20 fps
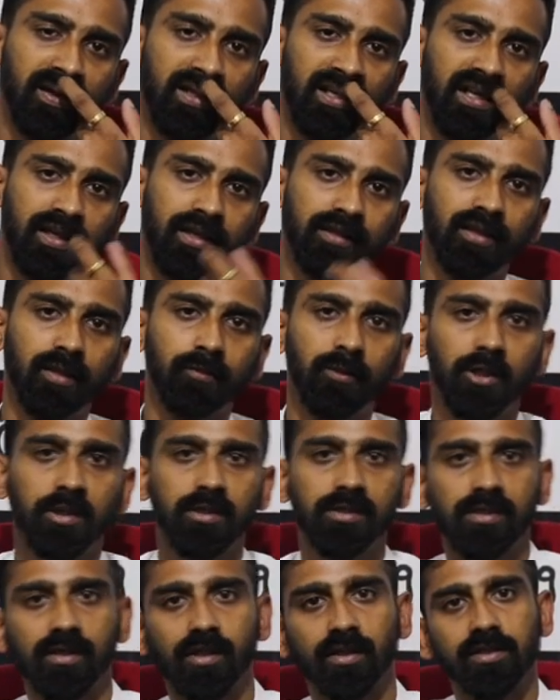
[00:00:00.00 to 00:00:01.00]
இலங்கை
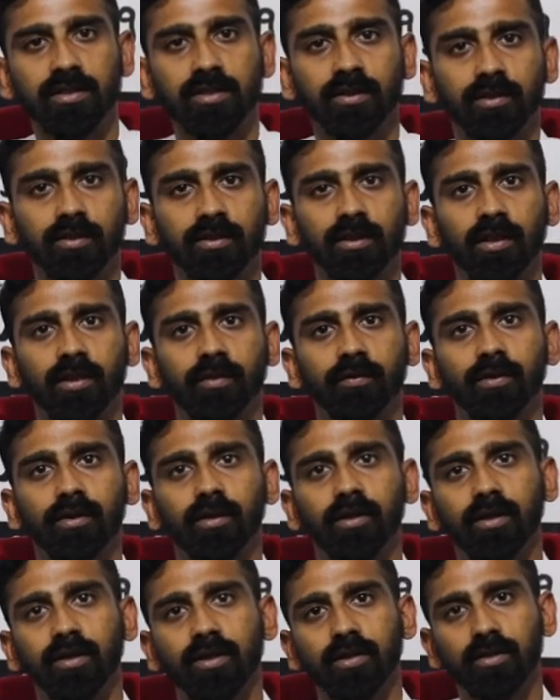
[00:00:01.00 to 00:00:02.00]
தமிழரசு கட்சியின்
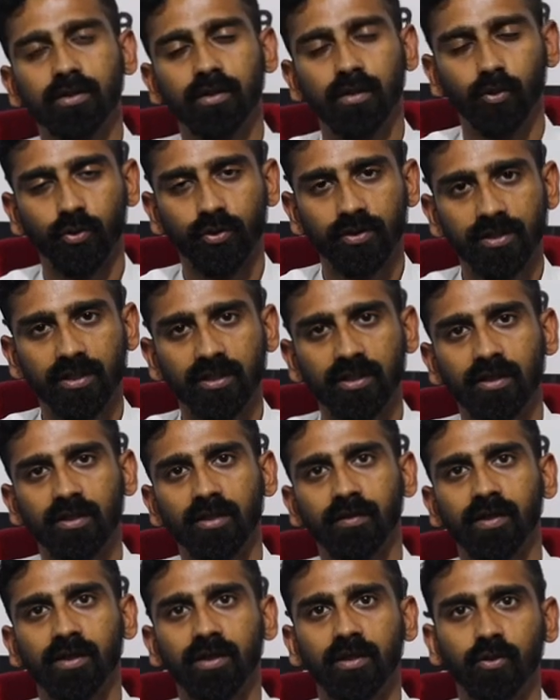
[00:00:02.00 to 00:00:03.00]
தலைவர் கௌரவ
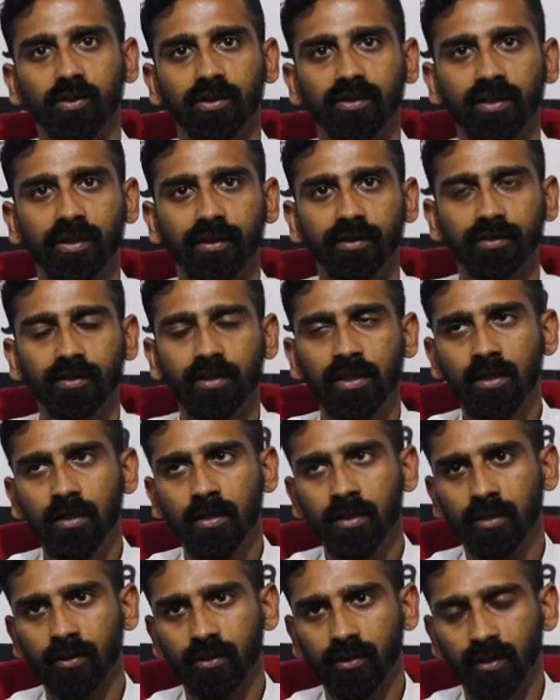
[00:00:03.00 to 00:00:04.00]
ஸ்ரீதரன் அவர்களும் இருந்தார்
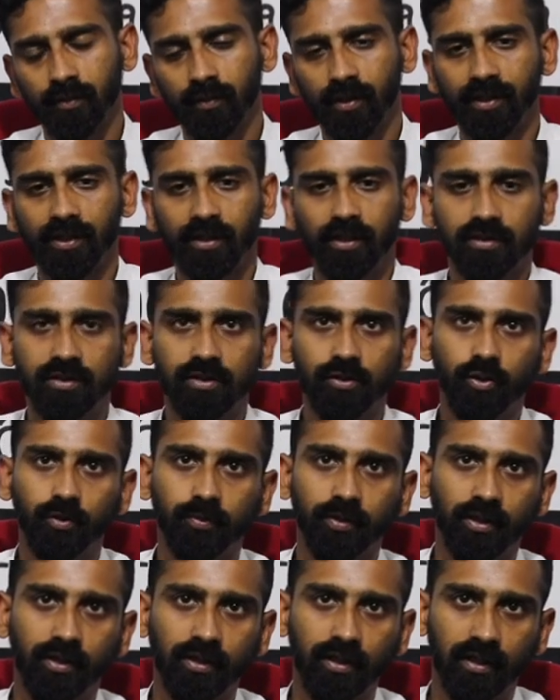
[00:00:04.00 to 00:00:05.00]
அதே மாதிரி கட்சி
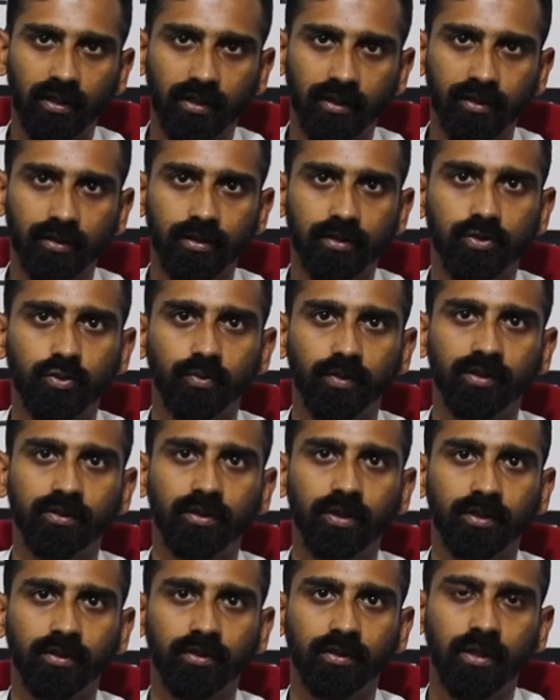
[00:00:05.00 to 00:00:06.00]
உறுப்பினர்களாகிய
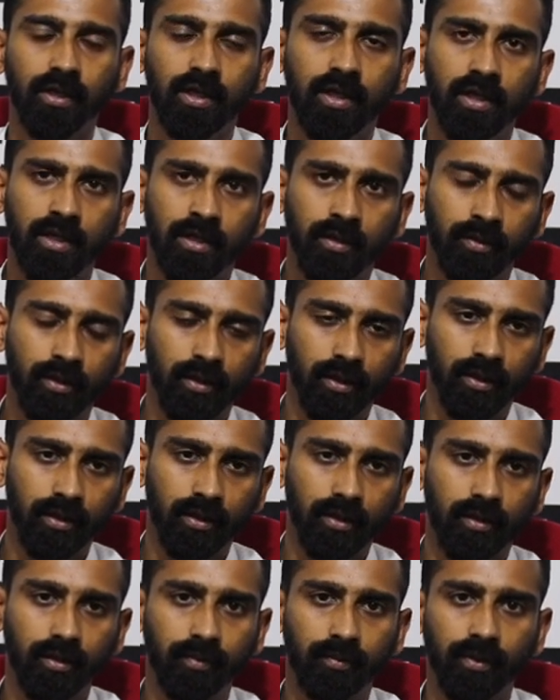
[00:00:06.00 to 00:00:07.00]
சுமந்திரன்
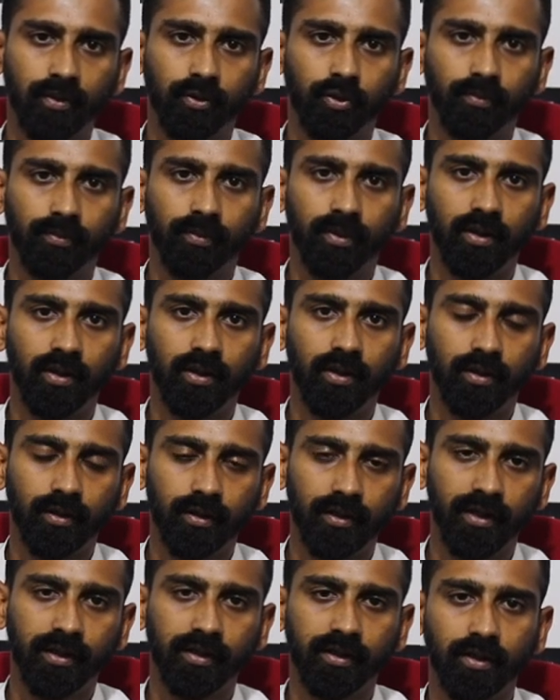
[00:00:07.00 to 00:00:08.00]
மற்றும்
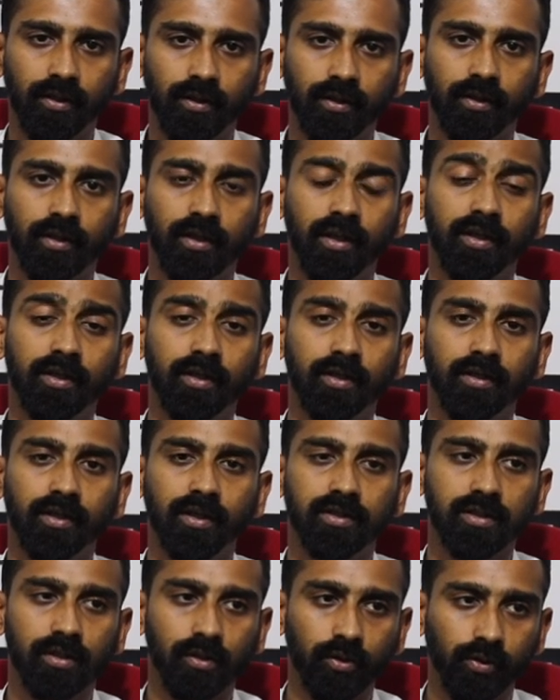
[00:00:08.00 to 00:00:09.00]
ஏனைய ஏனைய
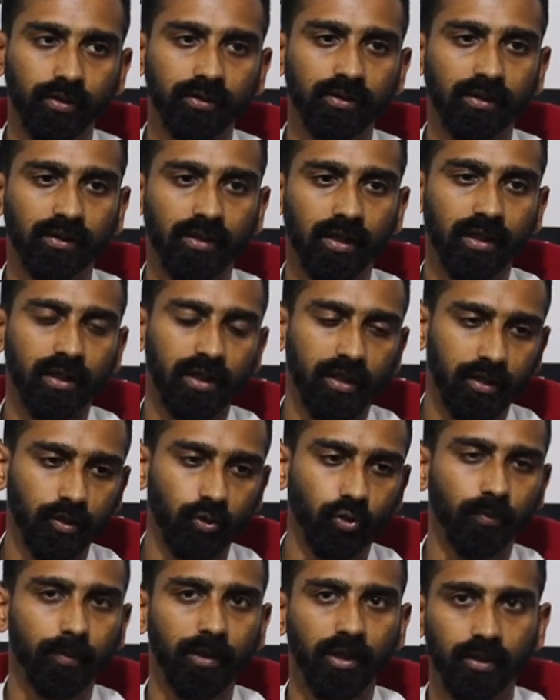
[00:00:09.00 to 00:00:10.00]
கட்சிகள் இருந்திருந்தாங்க ஏனைய
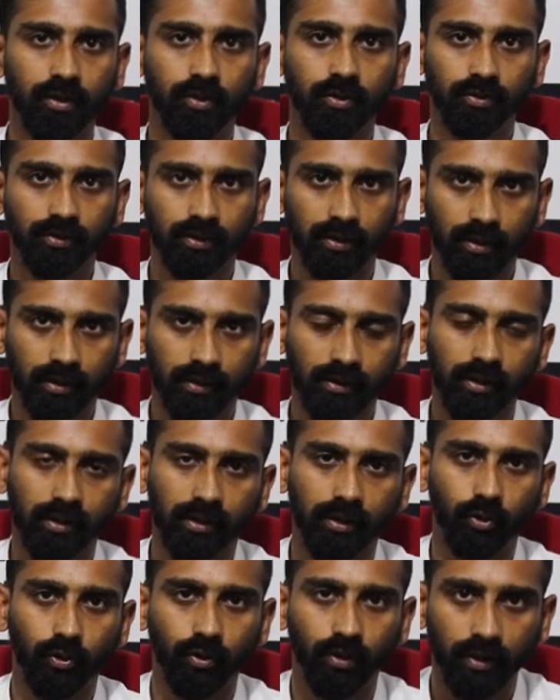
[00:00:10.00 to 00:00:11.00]
உறுப்பினர்கள் இருந்திருந்தாங்க
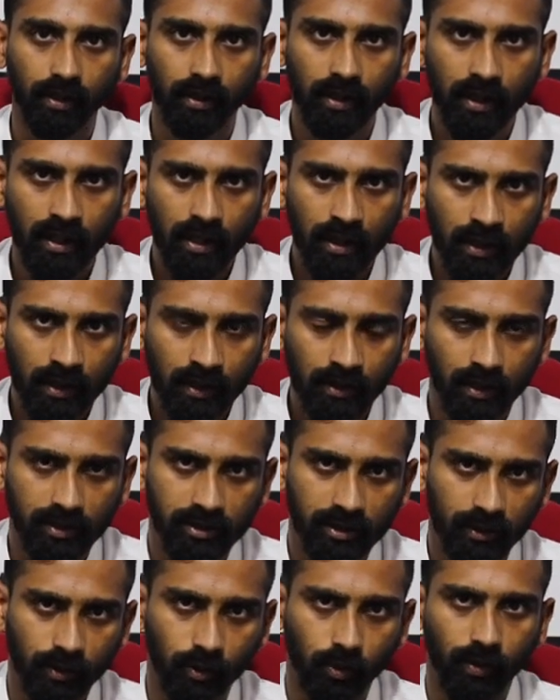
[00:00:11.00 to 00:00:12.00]
கௌரவ
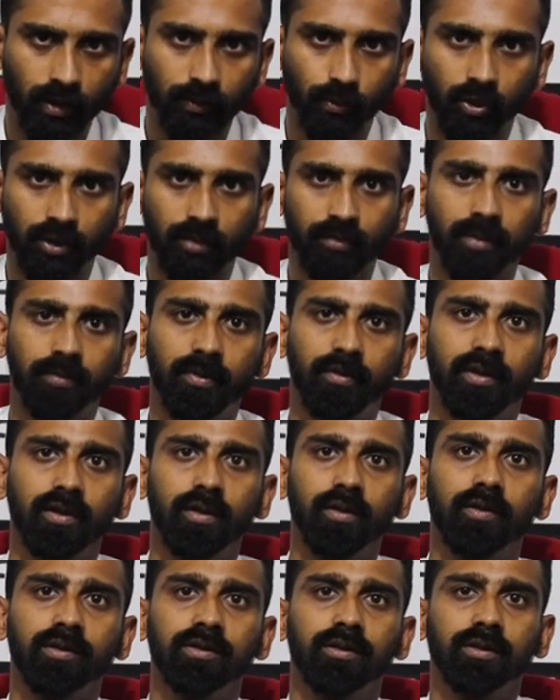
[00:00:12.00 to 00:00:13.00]
கஜேந்திரகுமார் பொன்னம்பலம்
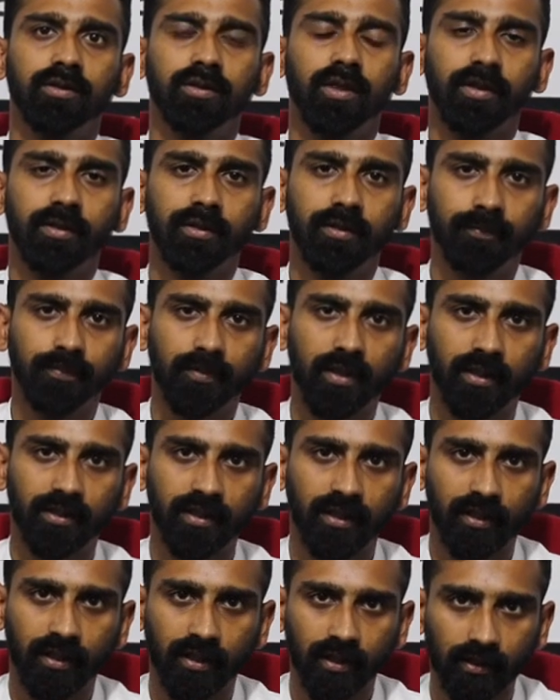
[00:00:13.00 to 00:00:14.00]
அவர்கள் வந்திருந்தார்
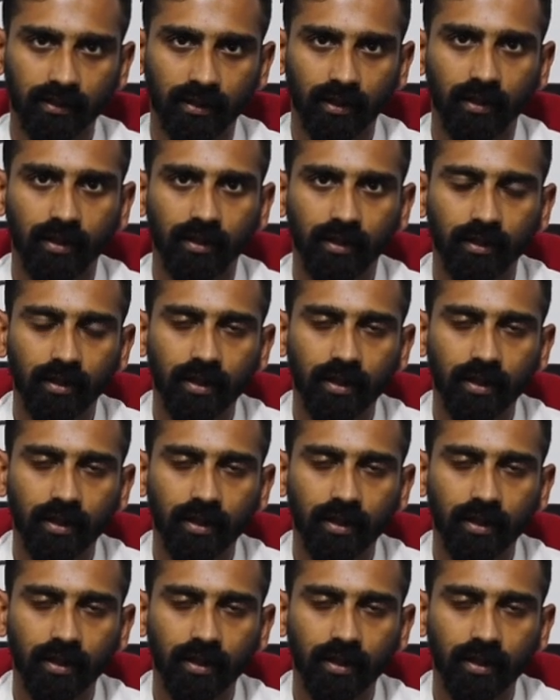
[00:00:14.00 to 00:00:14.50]
அதே நேரத்தில்